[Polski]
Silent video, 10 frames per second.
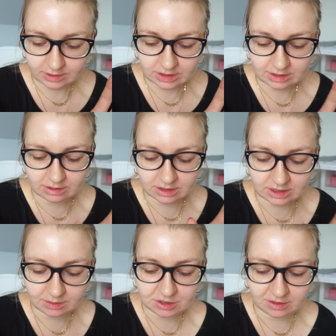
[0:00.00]
Cały czas
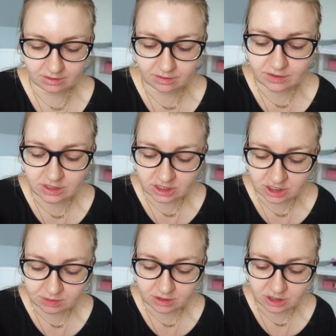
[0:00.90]
się prze... No
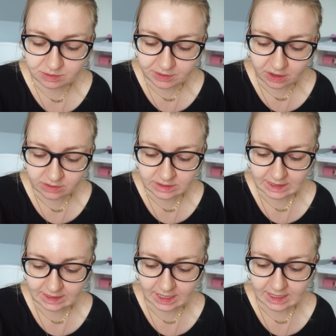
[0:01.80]
widzisz, bo ty
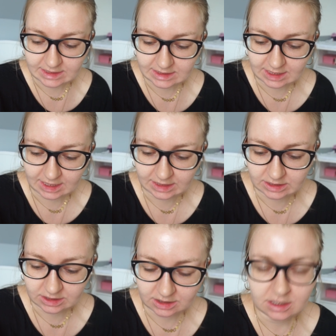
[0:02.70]
śpiąca
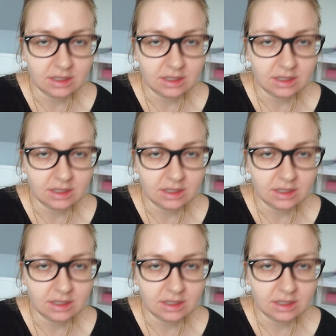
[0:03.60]
jesteś.